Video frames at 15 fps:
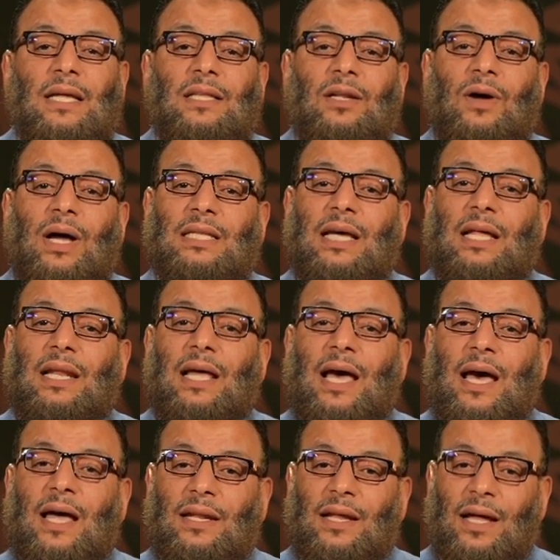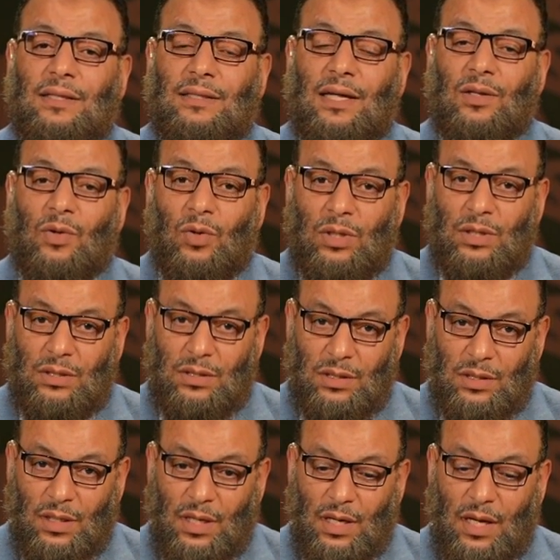دلوقتي الان انت قلت
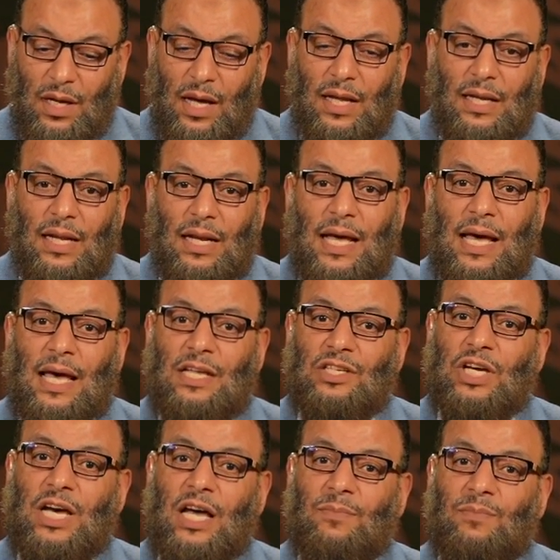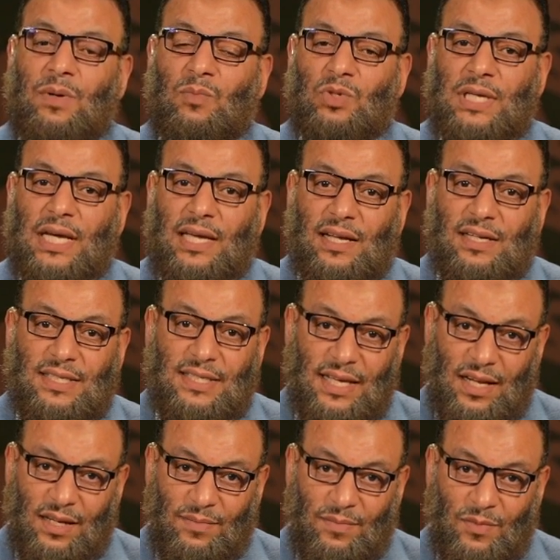ان الايه جاءت بالمذكر
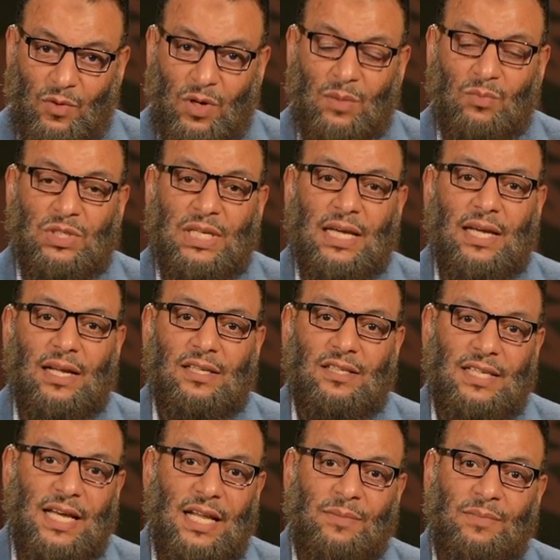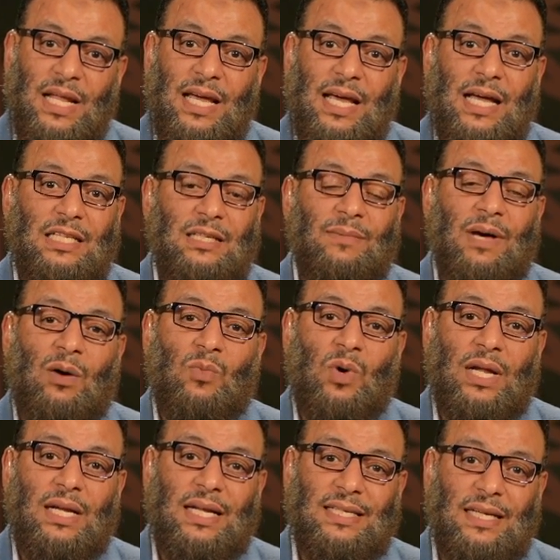السالم والمذكر السالم لا ياتي معه
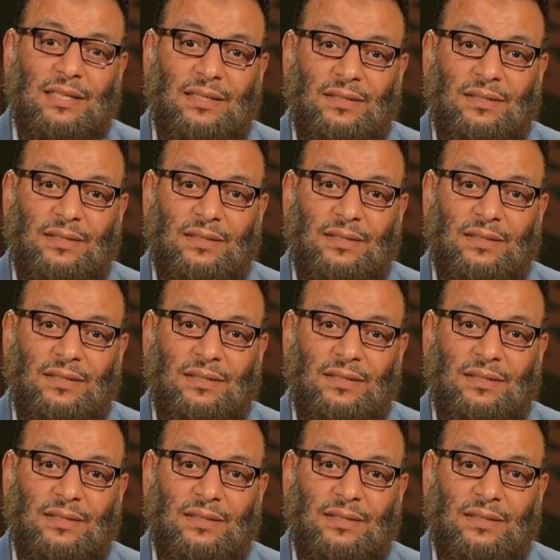مؤنثا